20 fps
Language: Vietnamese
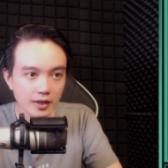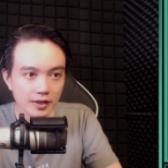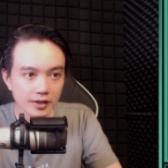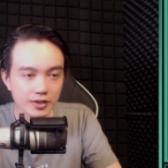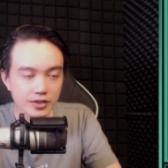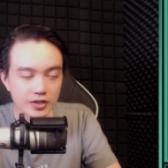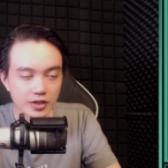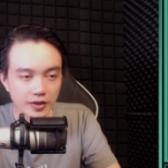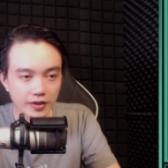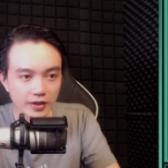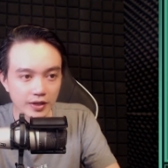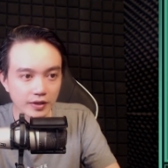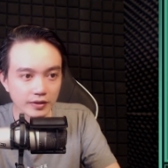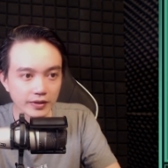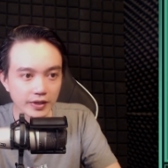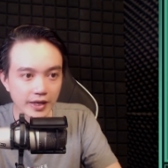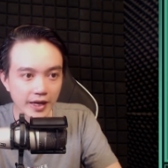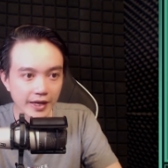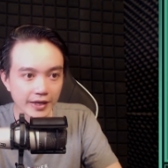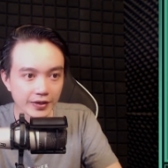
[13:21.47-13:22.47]
Sợt nhớ tới
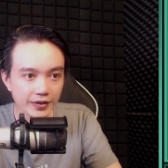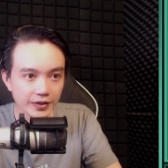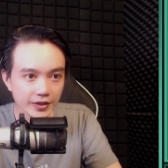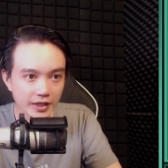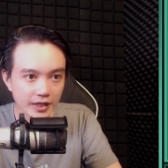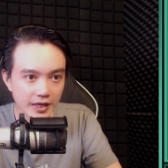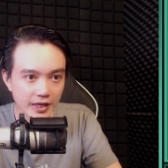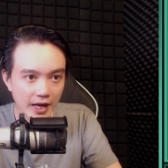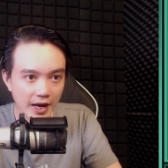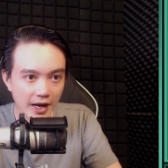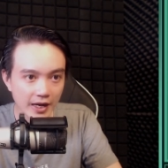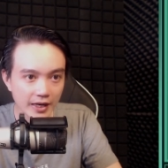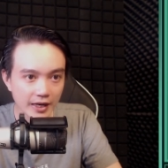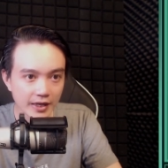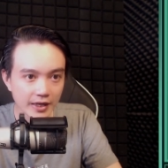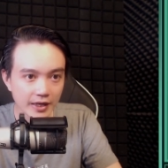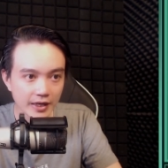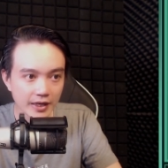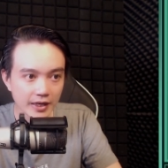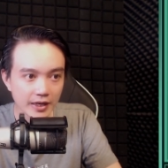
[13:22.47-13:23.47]
hai người khách lạ,
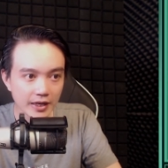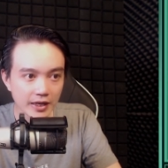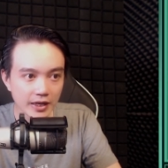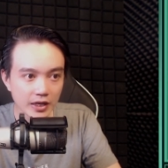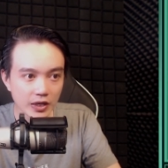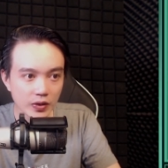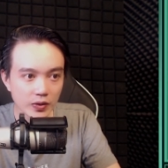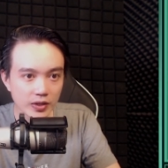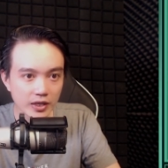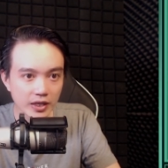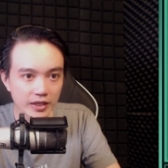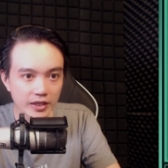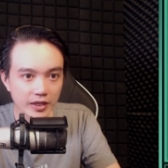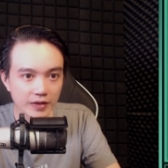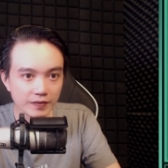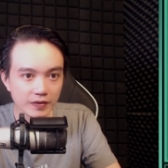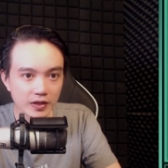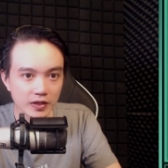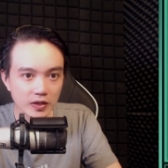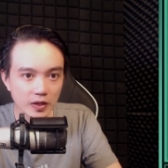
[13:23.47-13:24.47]
nó nhìn về
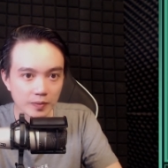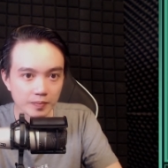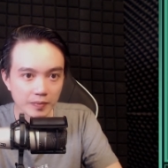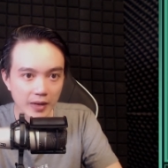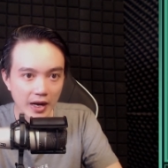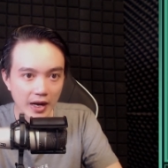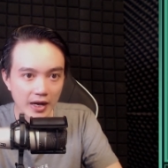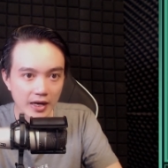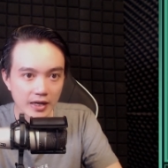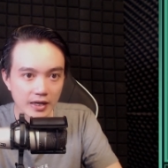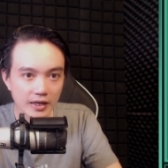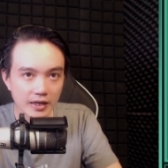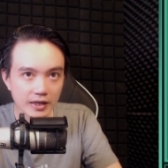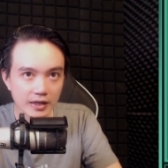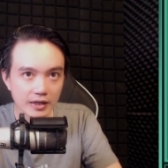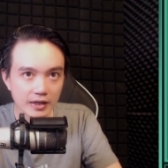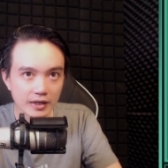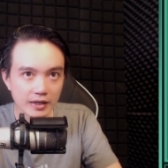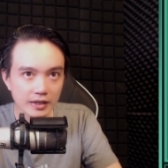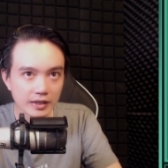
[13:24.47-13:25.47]
phía chòm mã
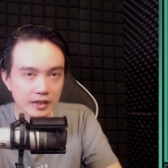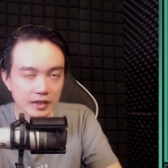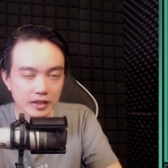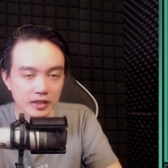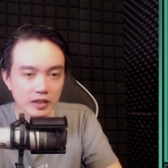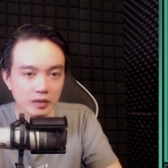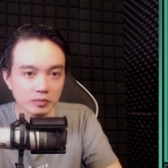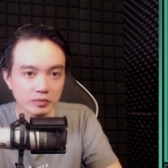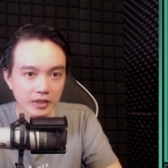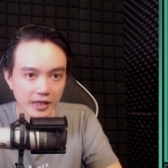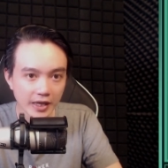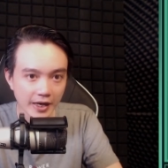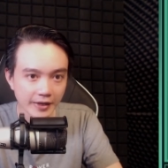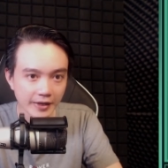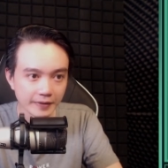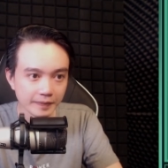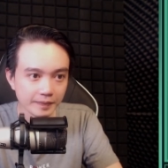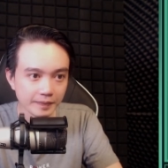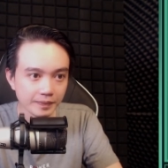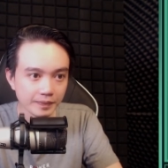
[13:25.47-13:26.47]
nhưng không thấy ai,
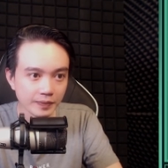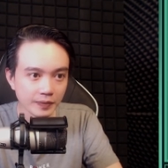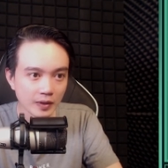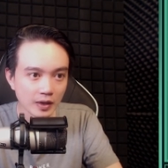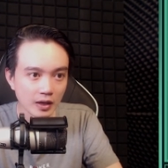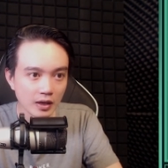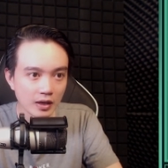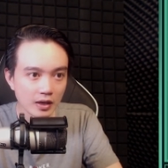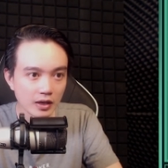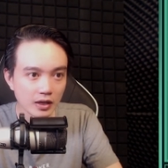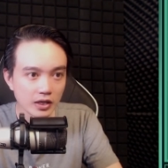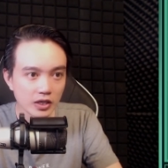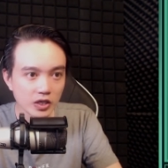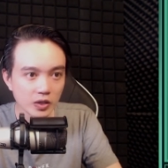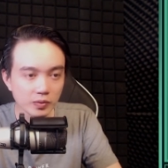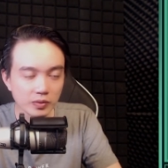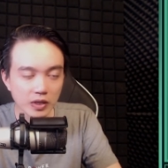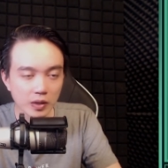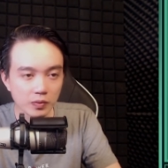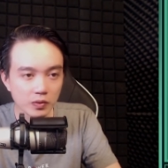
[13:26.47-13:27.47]
cũng
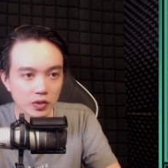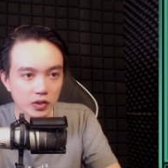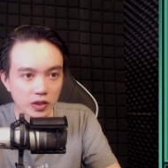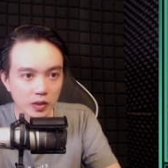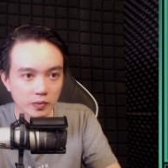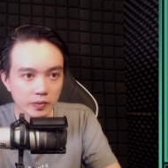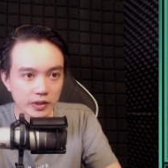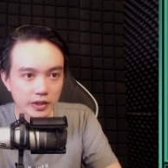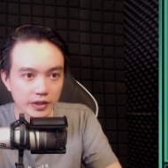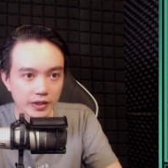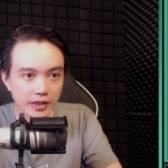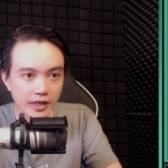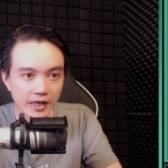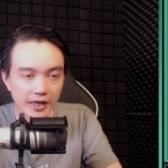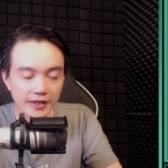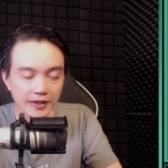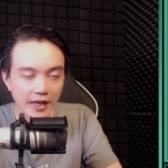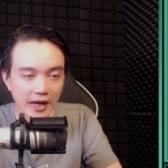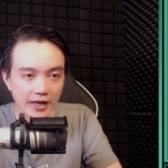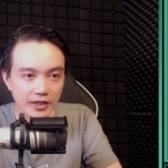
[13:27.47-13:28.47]
không có đống lửa hay
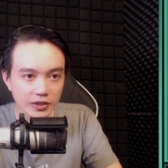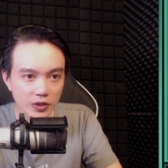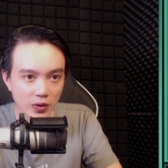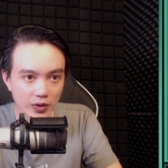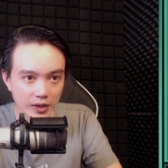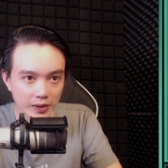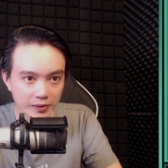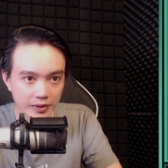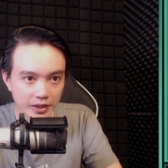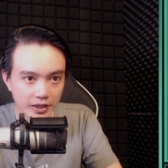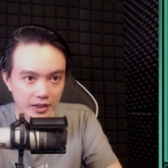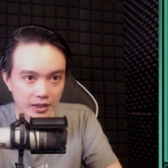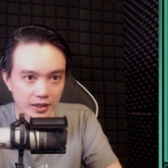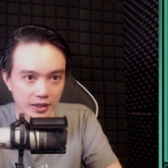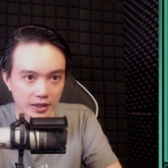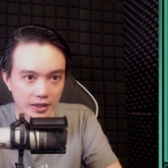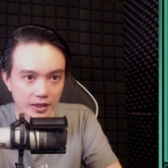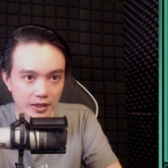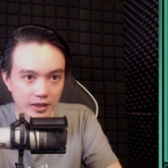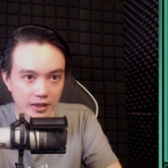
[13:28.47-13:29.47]
tàn tro nào nữa.
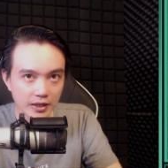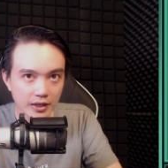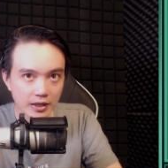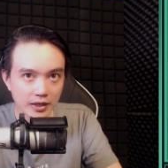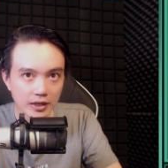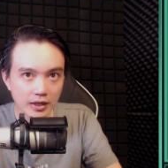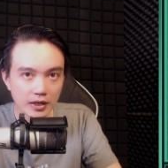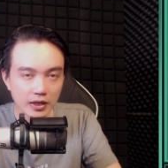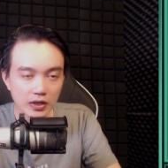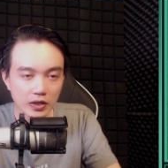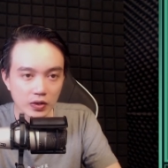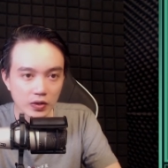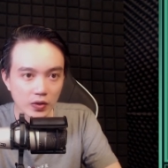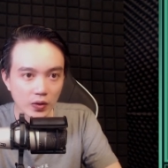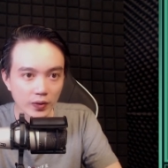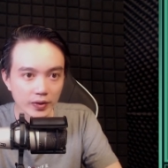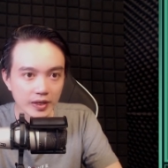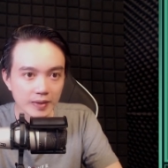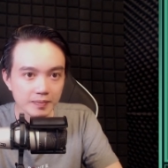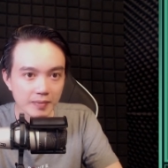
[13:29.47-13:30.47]
Nó
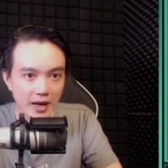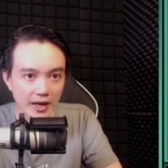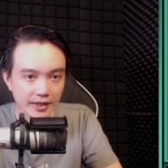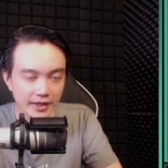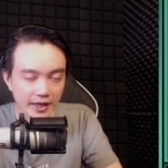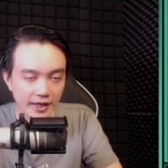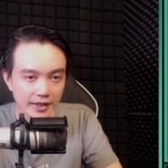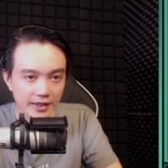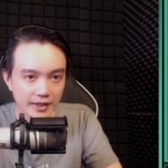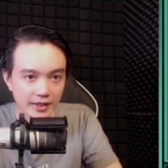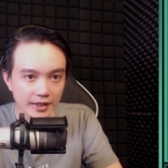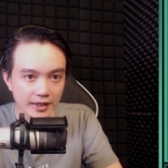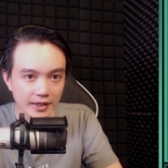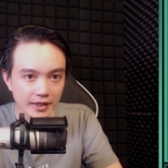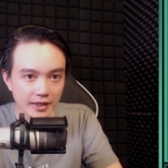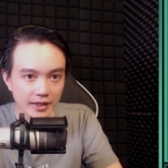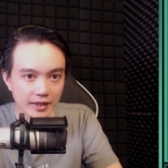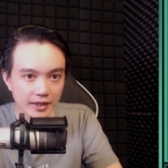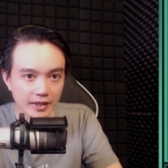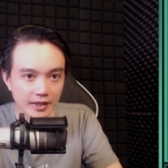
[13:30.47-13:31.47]
gọi đám bạn dậy,
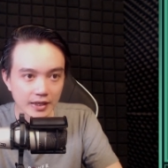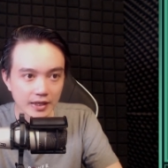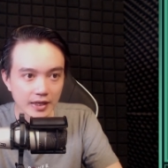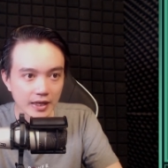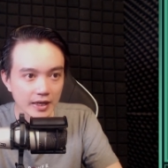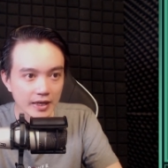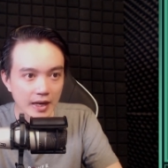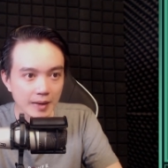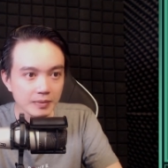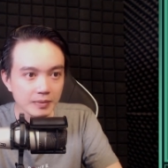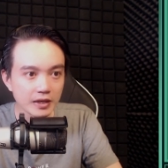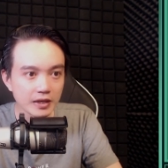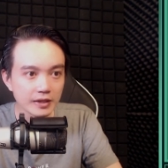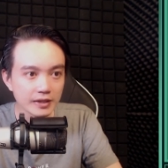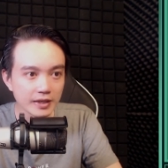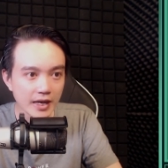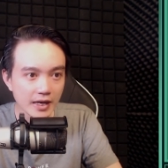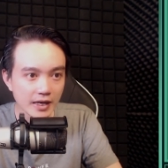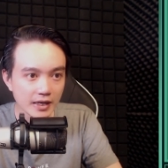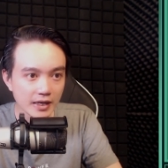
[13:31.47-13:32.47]
cả đám ngơ
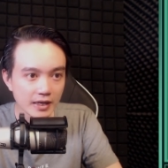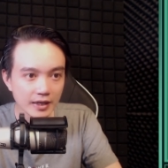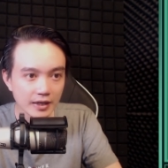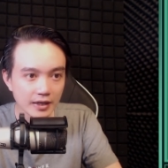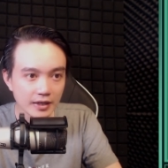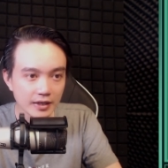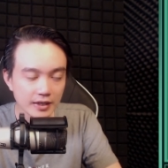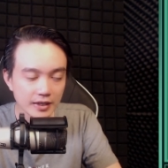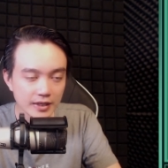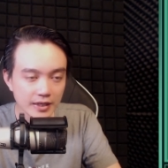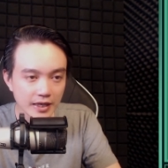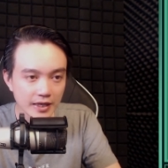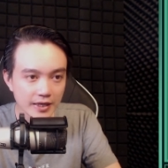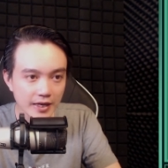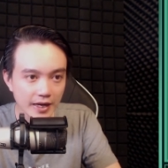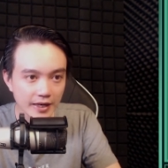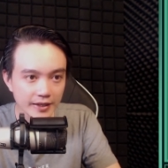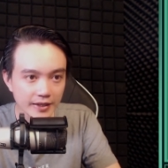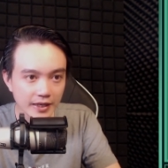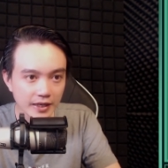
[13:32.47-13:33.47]
ngác khi nghe
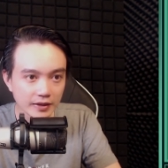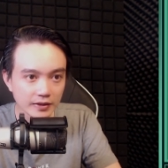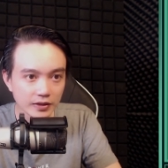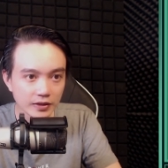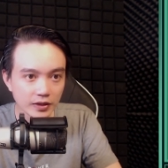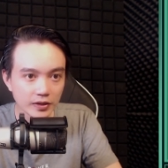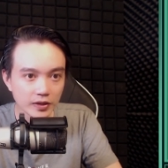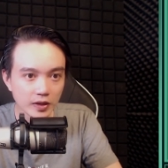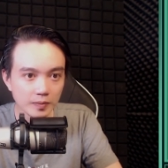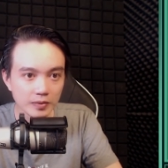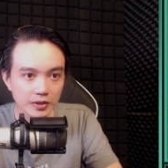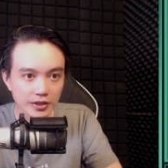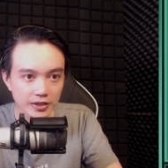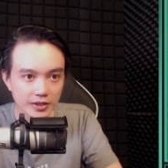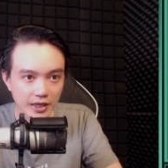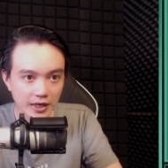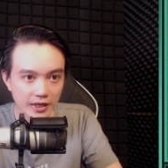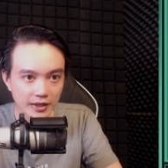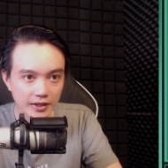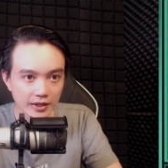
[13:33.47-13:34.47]
Đẹp nhắc tới đốm lửa
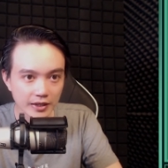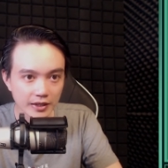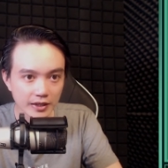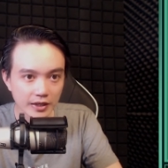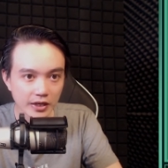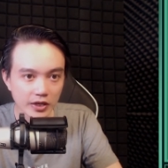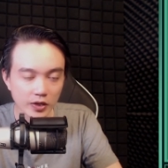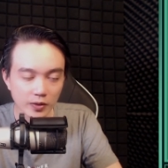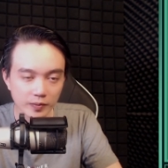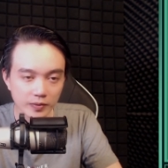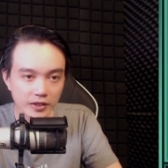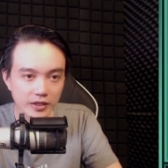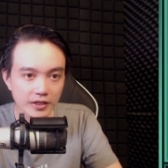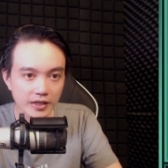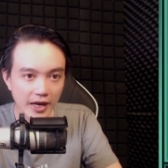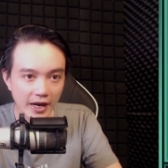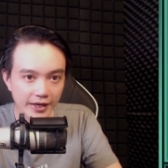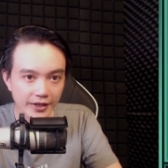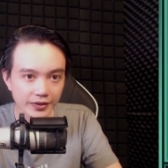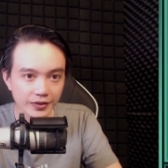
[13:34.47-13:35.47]
xanh cũng như
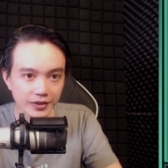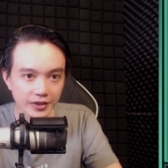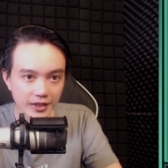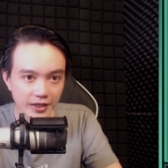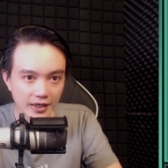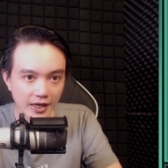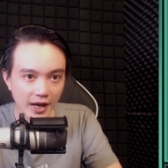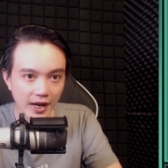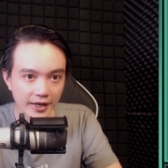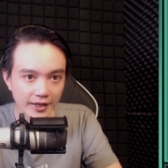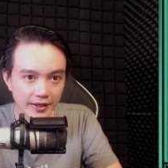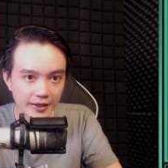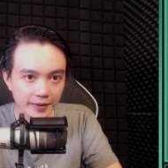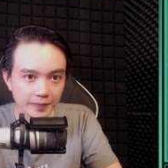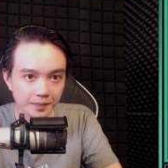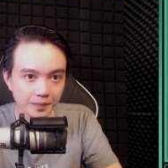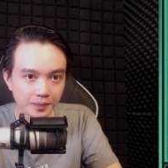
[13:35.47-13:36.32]
hai người kỳ lạ kia.